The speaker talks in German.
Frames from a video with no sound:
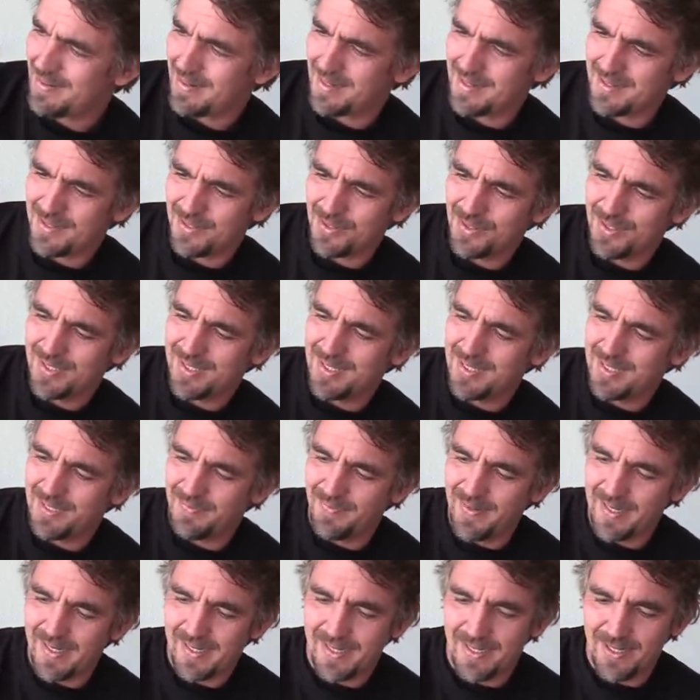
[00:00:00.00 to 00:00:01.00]
Also es ist
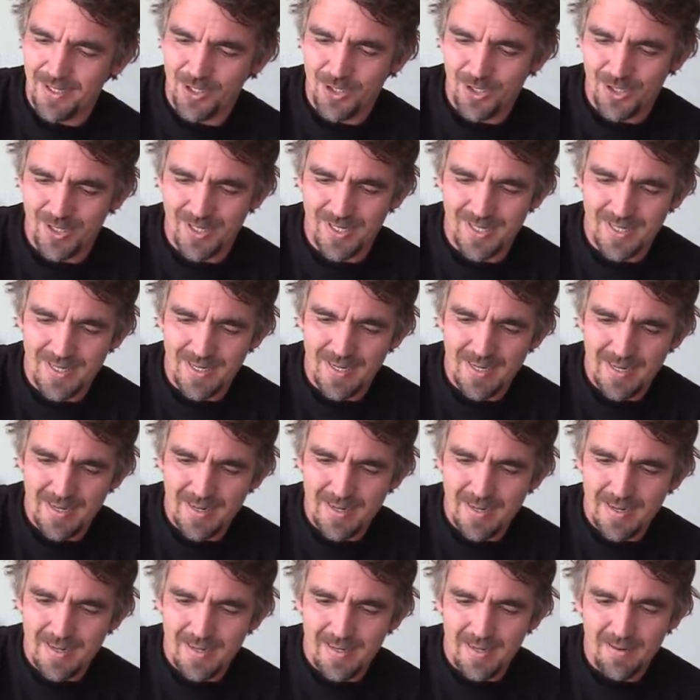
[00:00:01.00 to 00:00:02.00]
wirklich
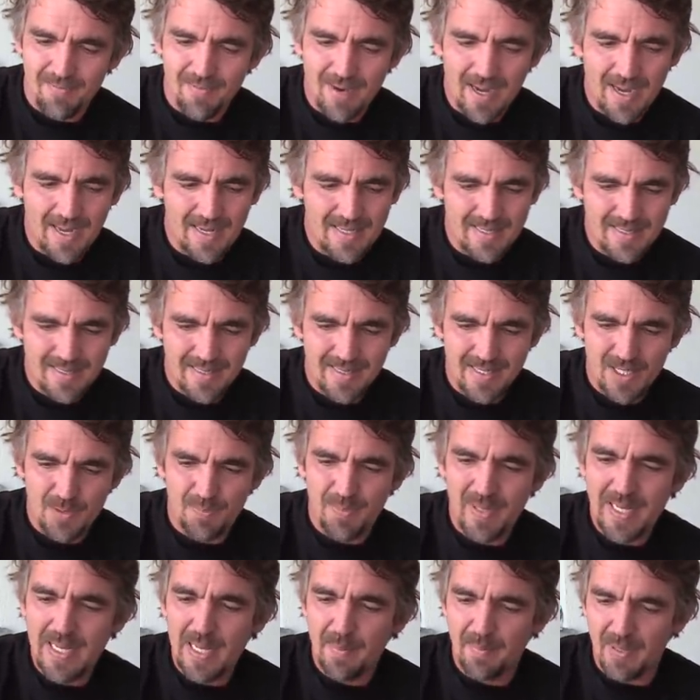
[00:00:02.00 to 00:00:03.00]
eine
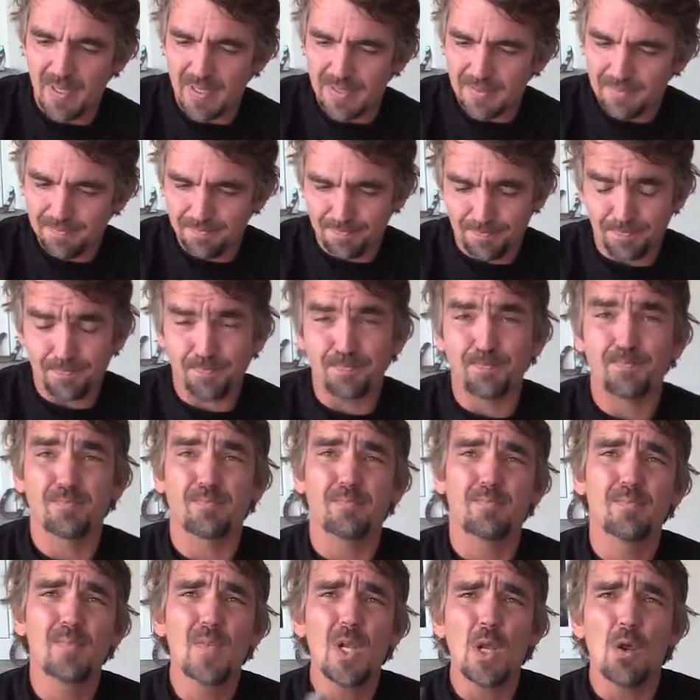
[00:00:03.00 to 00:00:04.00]
Wahnsinnsbibel.
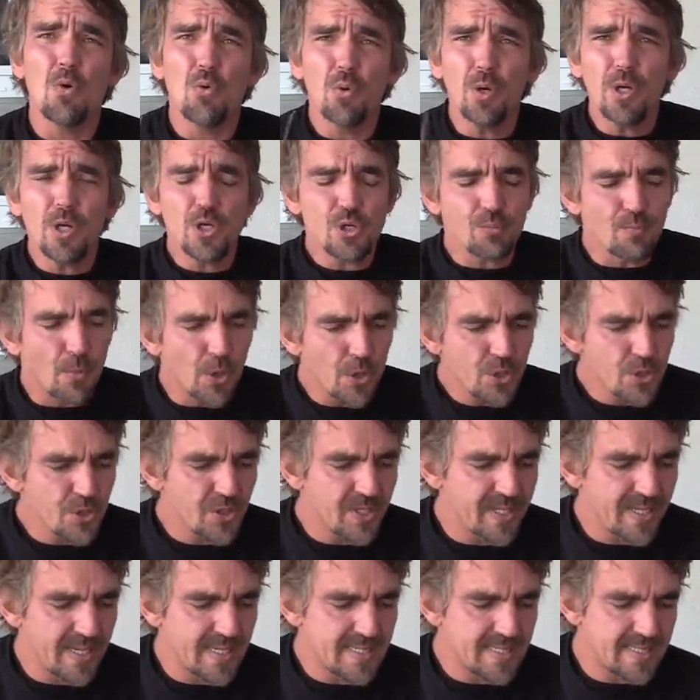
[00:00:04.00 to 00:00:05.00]
Und ich möchte
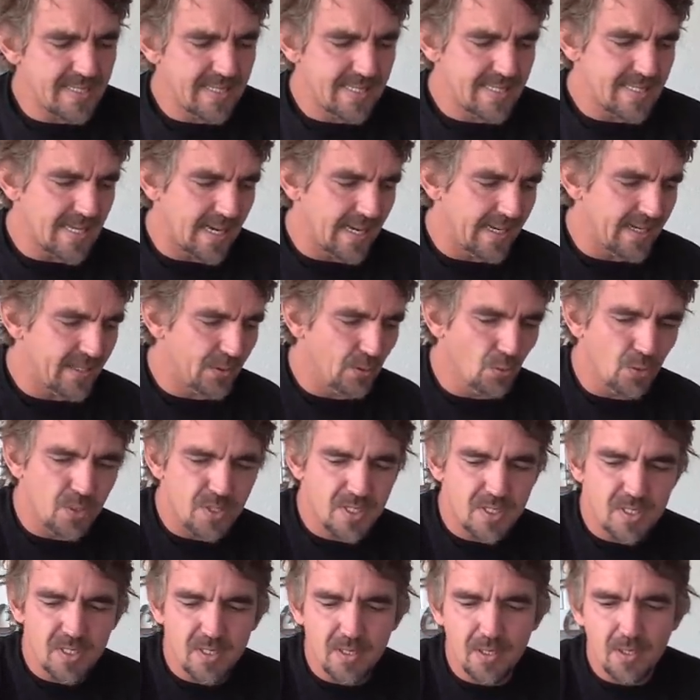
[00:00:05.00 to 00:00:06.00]
jetzt die Zeit
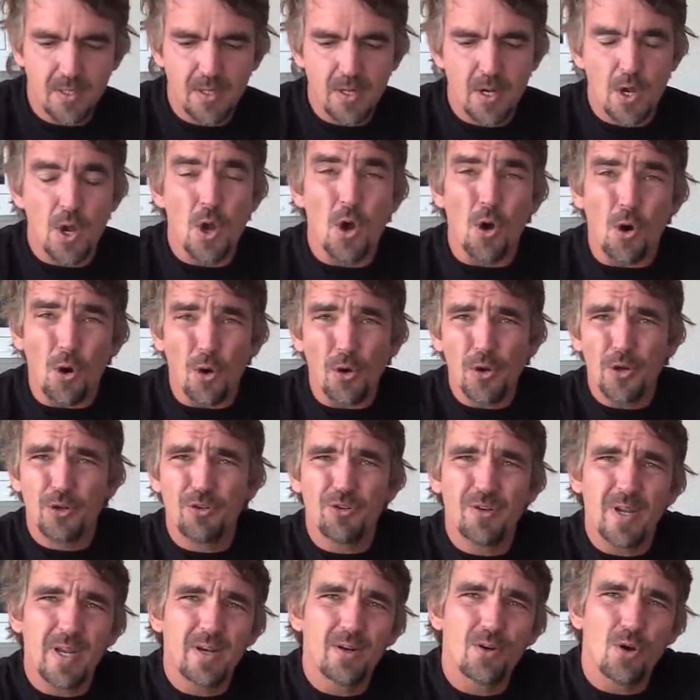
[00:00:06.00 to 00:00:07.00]
nutzen, euch
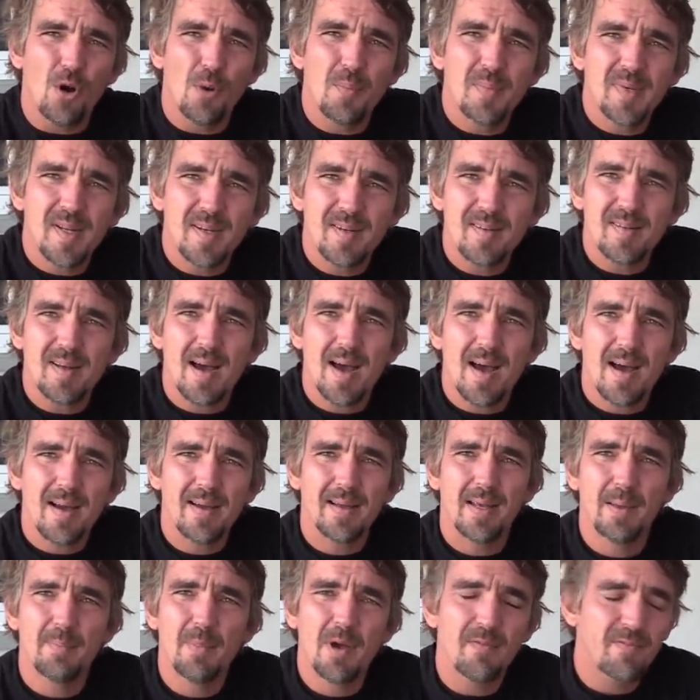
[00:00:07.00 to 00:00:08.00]
in den kommenden
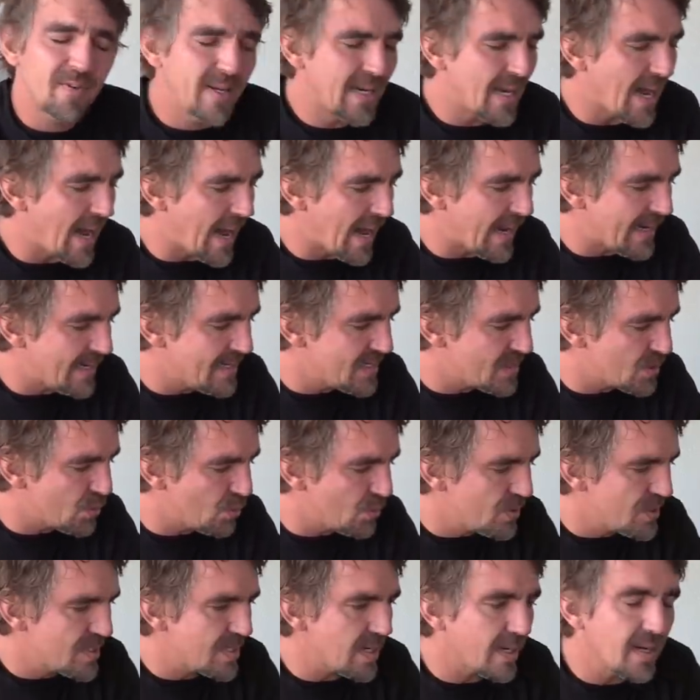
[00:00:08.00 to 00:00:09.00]
Tagen immer wieder eins
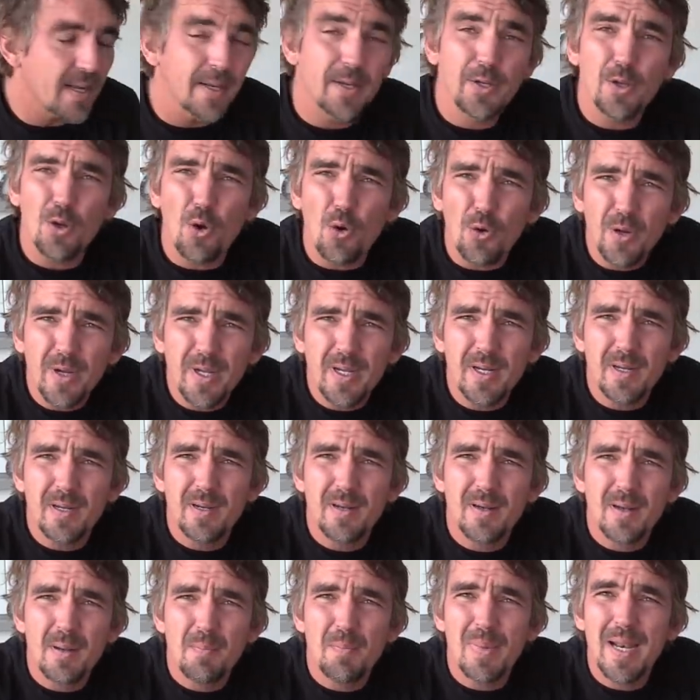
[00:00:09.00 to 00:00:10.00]
unserer
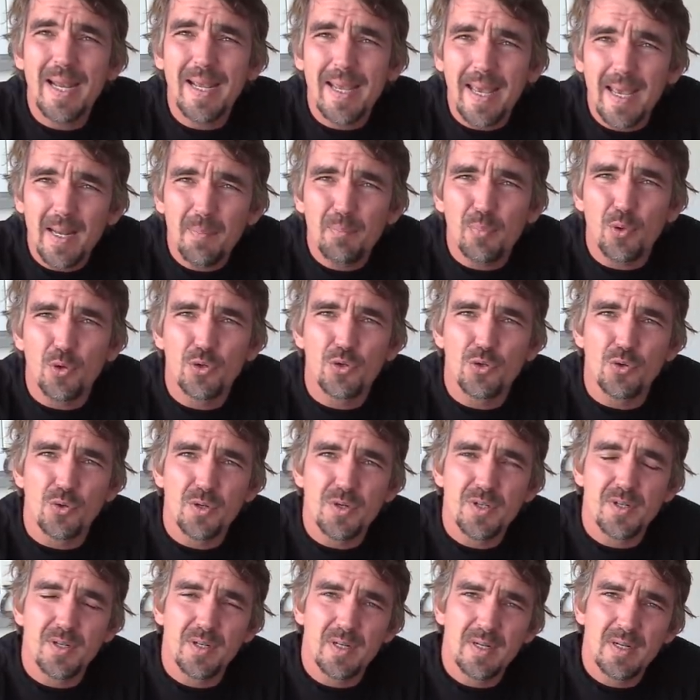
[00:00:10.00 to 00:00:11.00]
neuen Black Hat
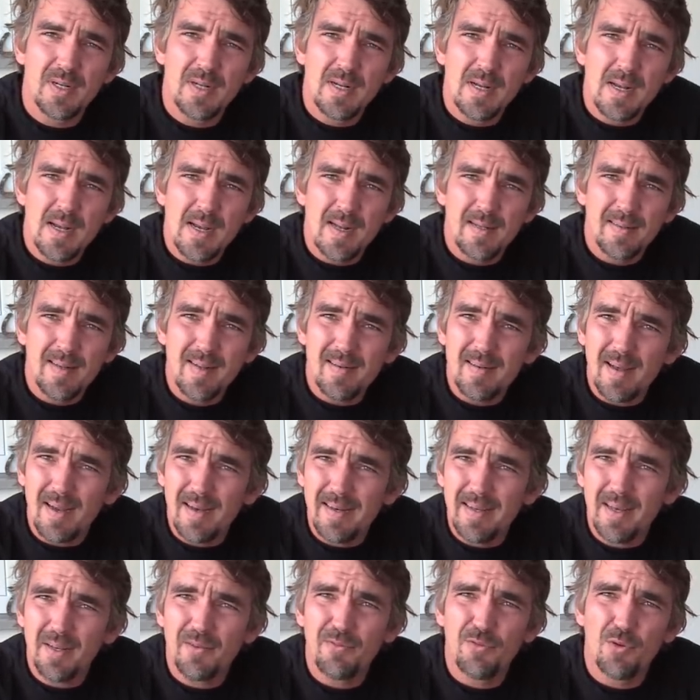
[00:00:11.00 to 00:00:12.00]
Produkte
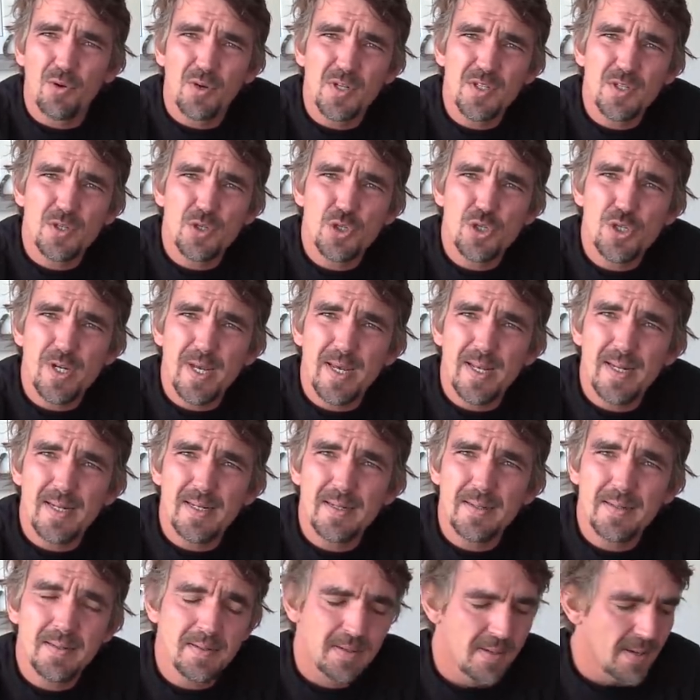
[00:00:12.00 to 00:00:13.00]
detailliert
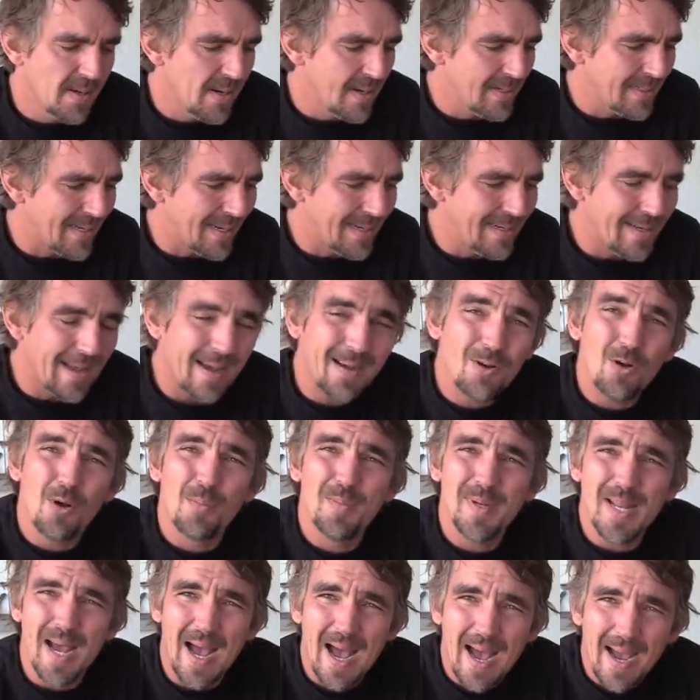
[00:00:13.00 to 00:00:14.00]
vorzustellen, denn da
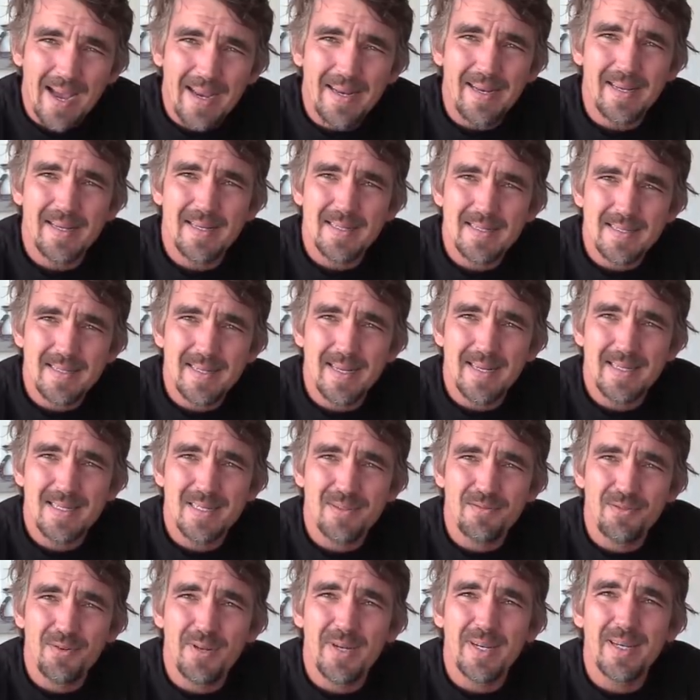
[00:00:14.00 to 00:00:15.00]
kommt einiges jetzt
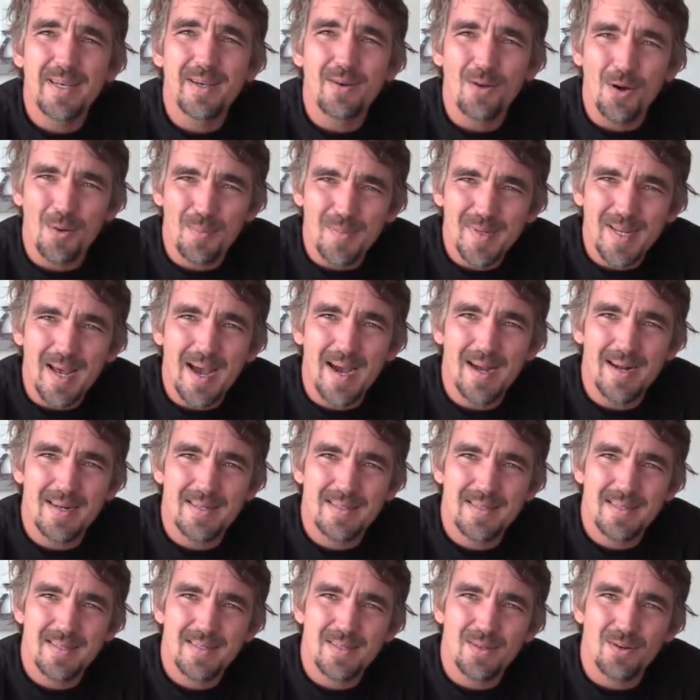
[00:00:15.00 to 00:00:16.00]
für die kommende
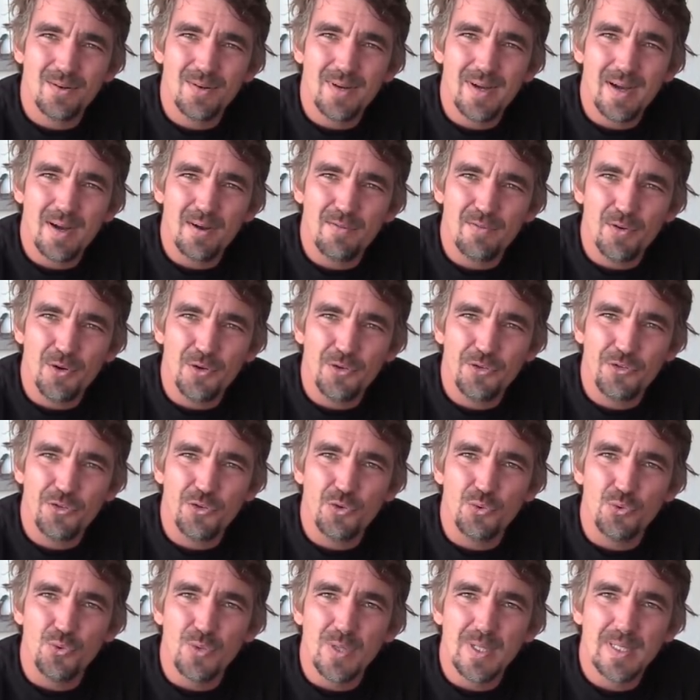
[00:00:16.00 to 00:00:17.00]
Angelsaison auf euch
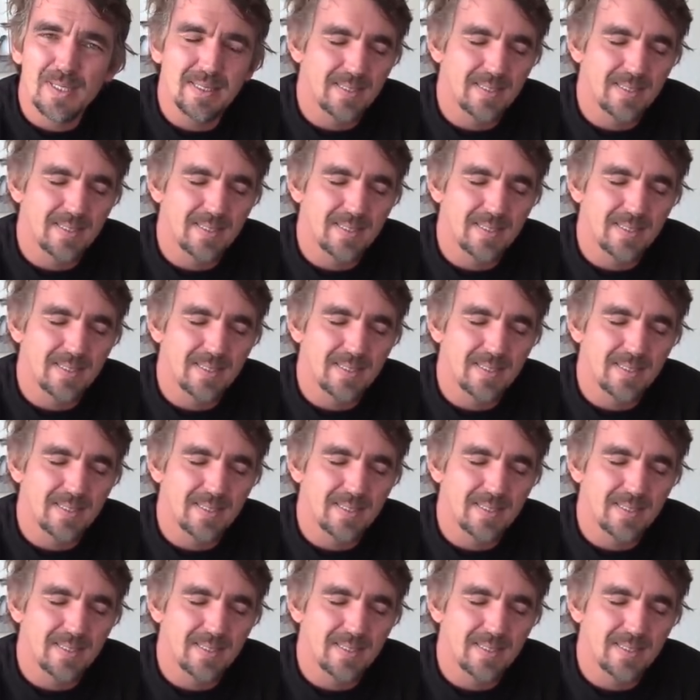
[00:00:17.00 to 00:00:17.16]
zu.